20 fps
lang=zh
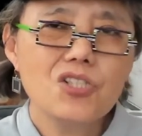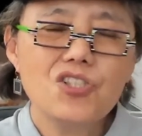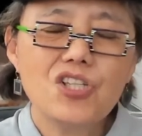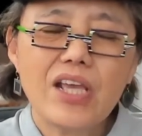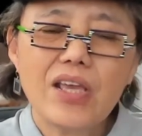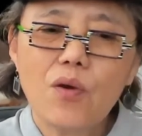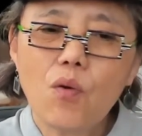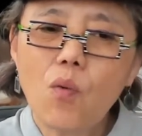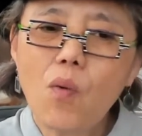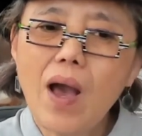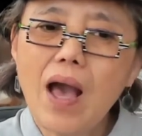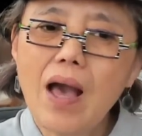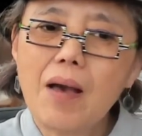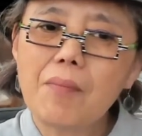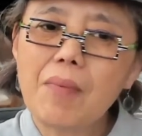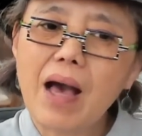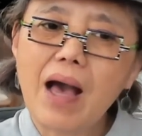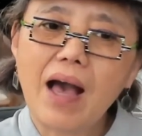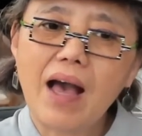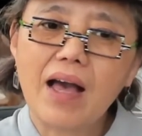这
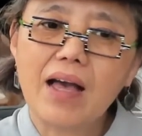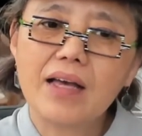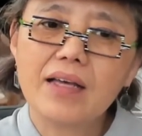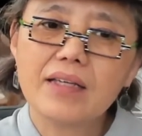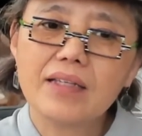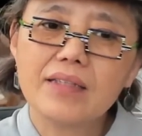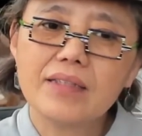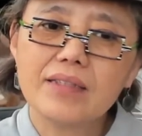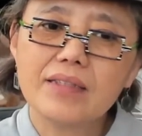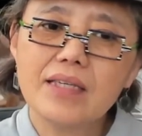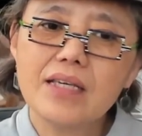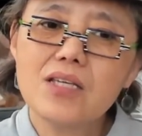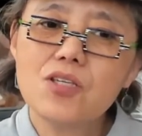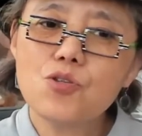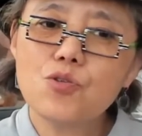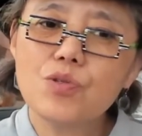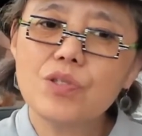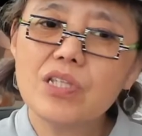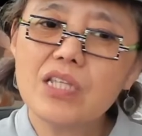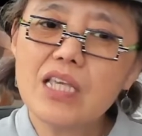话吧，也
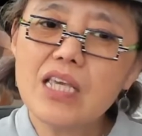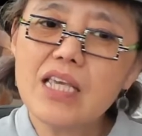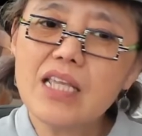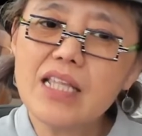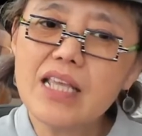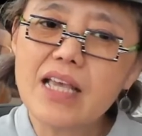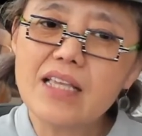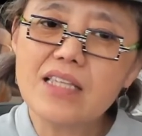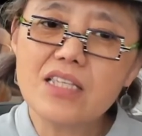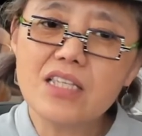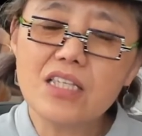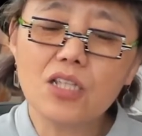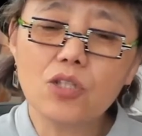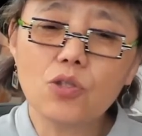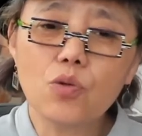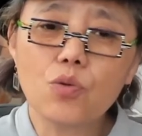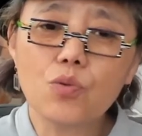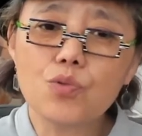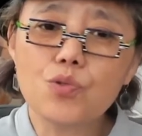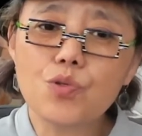许低年级
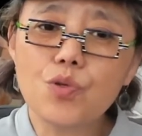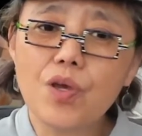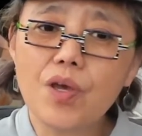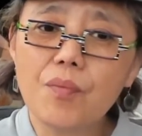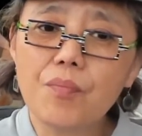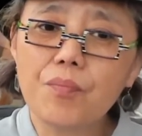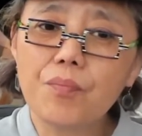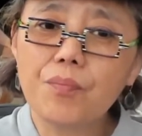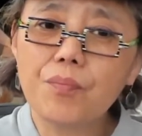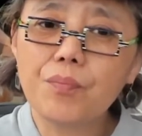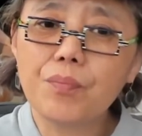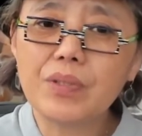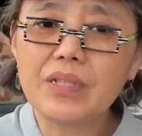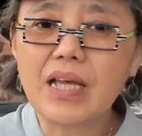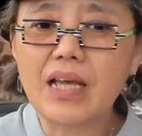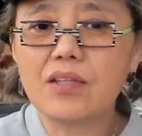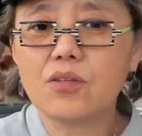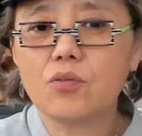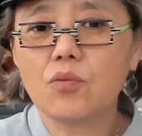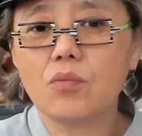的同学
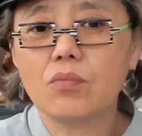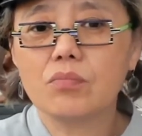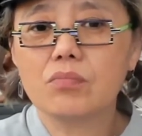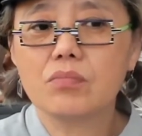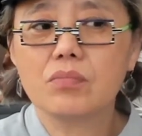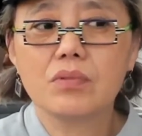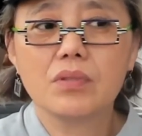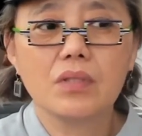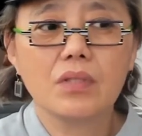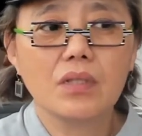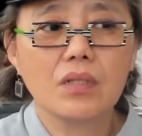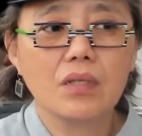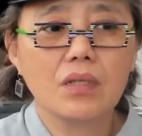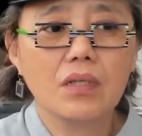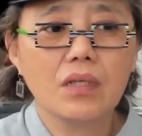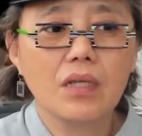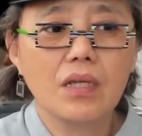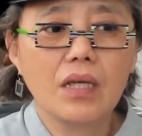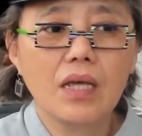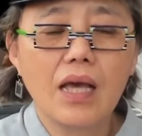不太懂，
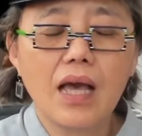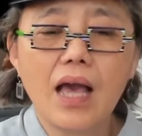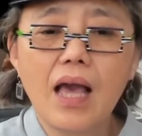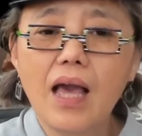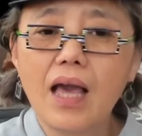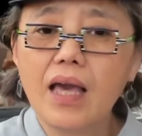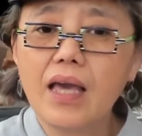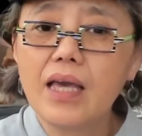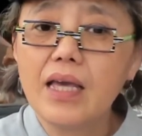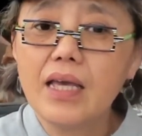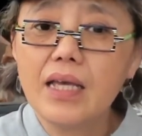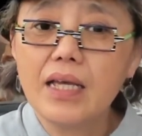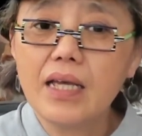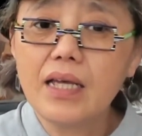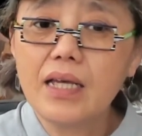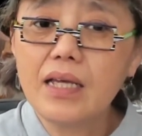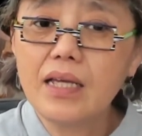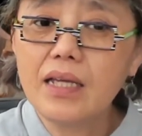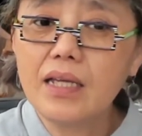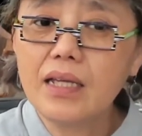哎，
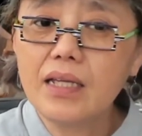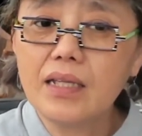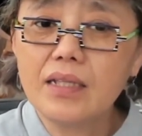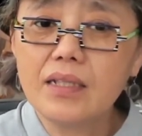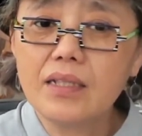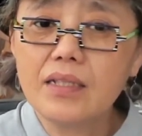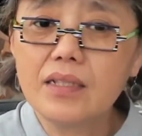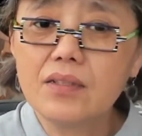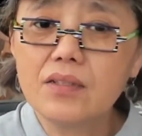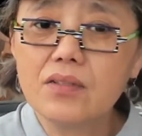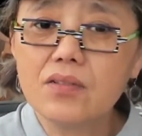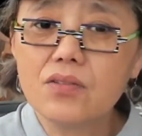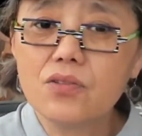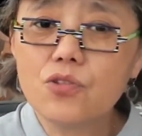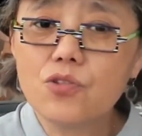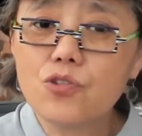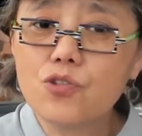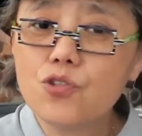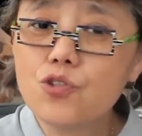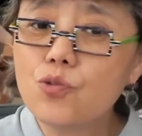呃，
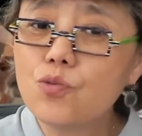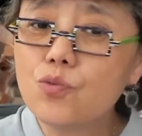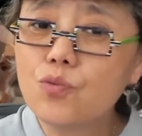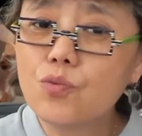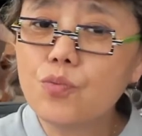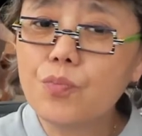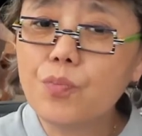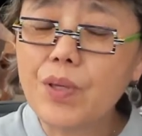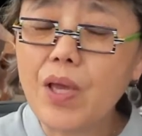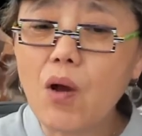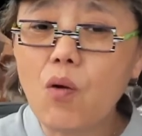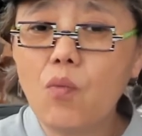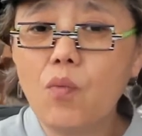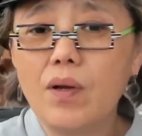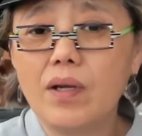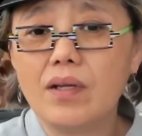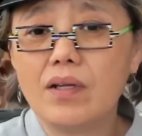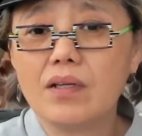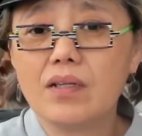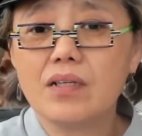就不要
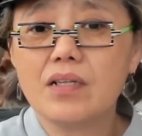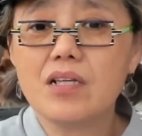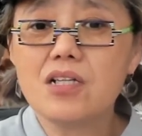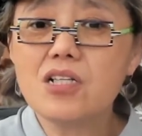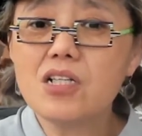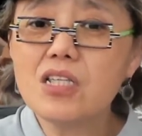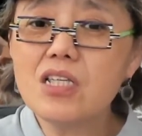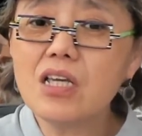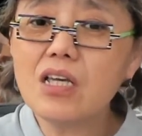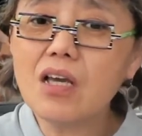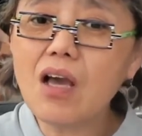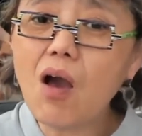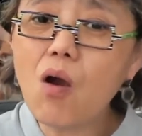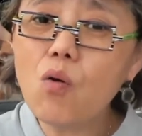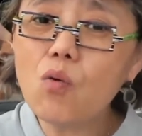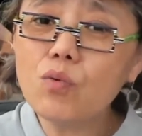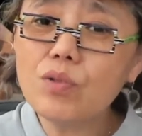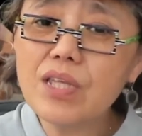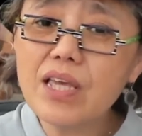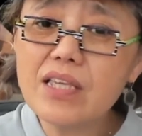问了。可是你
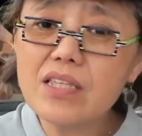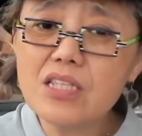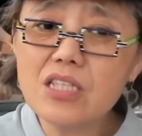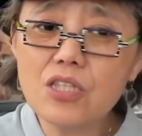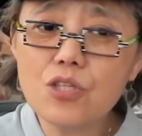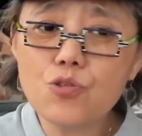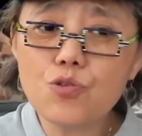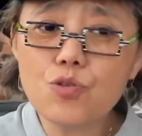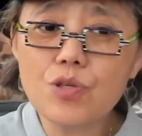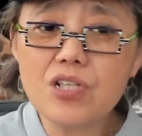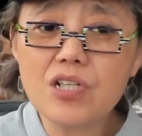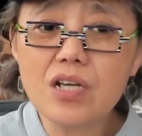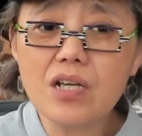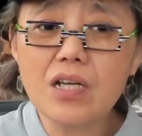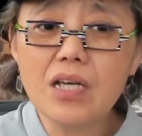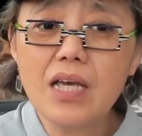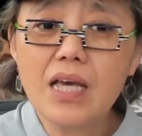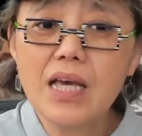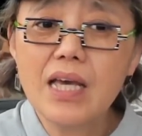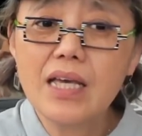高年级的学
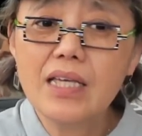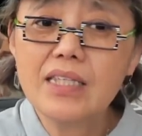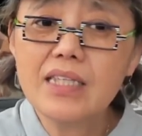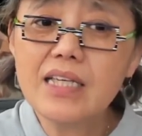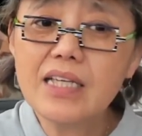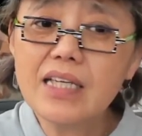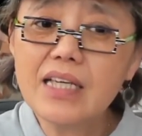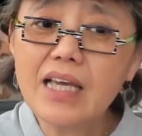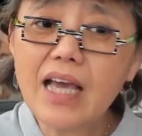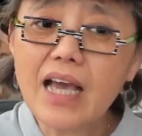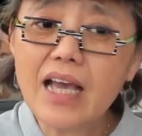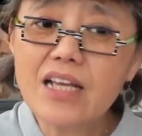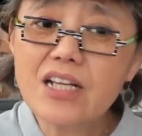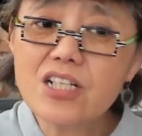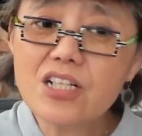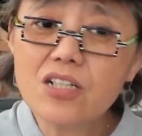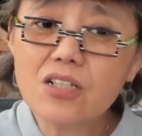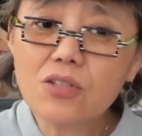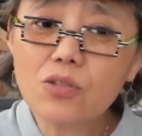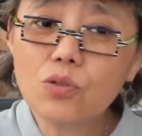生应该
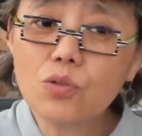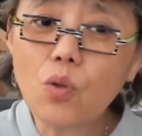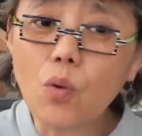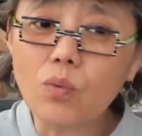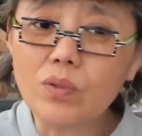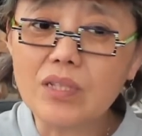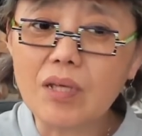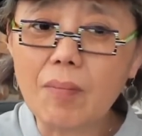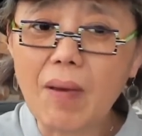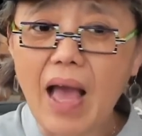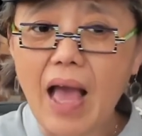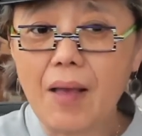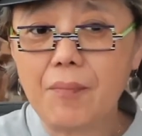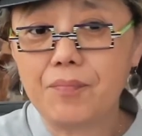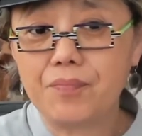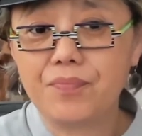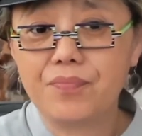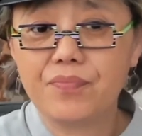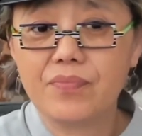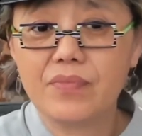是懂的吧？